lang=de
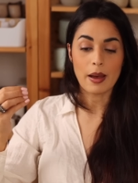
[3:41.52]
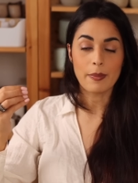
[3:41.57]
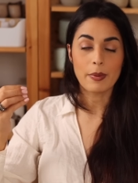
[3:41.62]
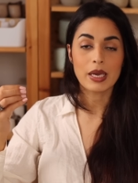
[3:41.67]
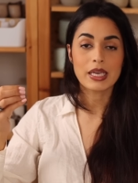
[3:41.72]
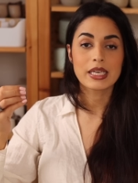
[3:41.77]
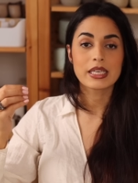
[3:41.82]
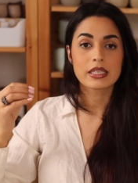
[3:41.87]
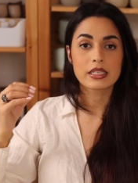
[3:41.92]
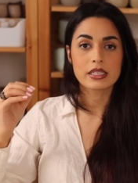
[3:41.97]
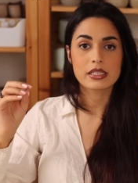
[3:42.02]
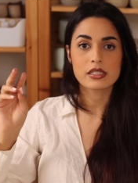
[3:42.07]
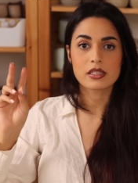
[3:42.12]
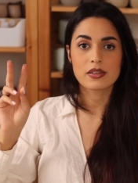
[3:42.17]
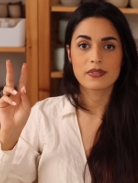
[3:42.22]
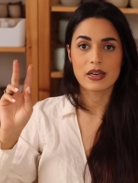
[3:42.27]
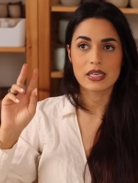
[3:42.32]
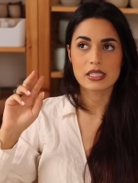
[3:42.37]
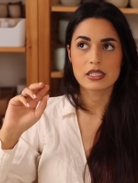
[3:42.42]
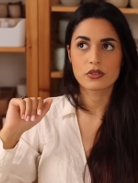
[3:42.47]
aber ihnen es
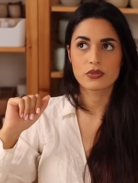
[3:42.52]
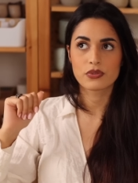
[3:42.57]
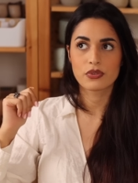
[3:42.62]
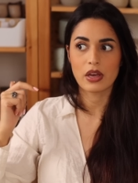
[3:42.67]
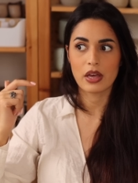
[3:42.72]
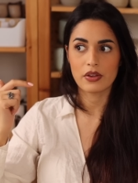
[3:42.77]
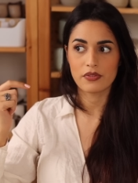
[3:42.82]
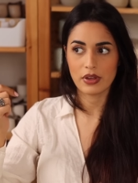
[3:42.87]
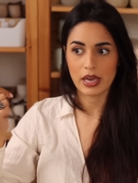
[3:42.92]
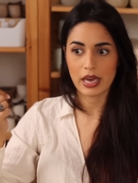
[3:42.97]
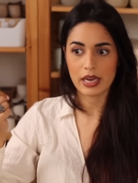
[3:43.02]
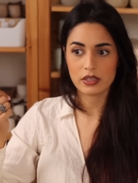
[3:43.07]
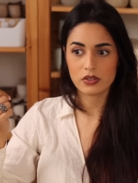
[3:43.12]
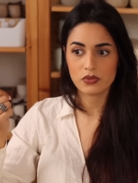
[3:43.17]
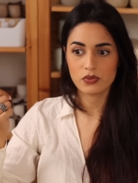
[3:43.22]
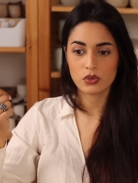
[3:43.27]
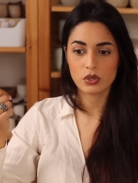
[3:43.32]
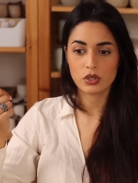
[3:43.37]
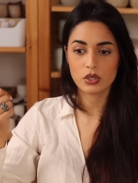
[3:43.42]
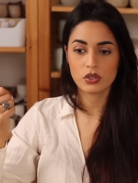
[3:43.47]
quasi verwehrt
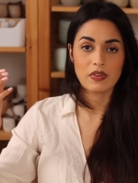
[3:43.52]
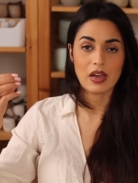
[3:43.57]
wird,